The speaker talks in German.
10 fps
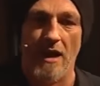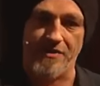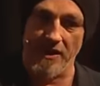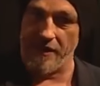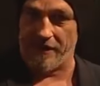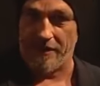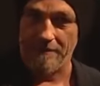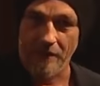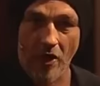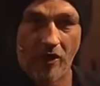Als ich
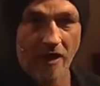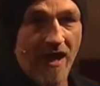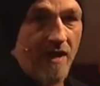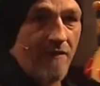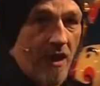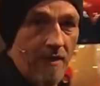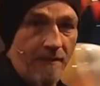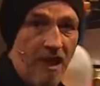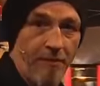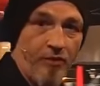noch klein war,
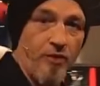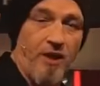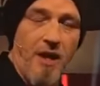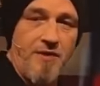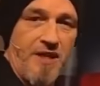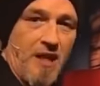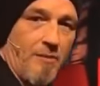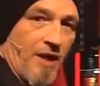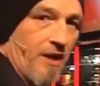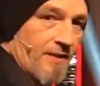gab es nur drei Dinge,
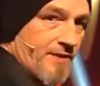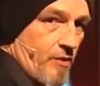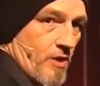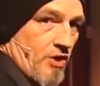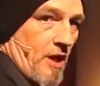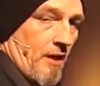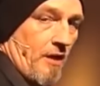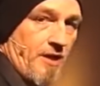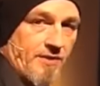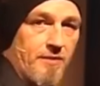die mein Herz höher
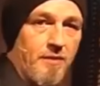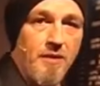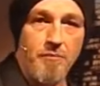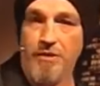schlagen ließen.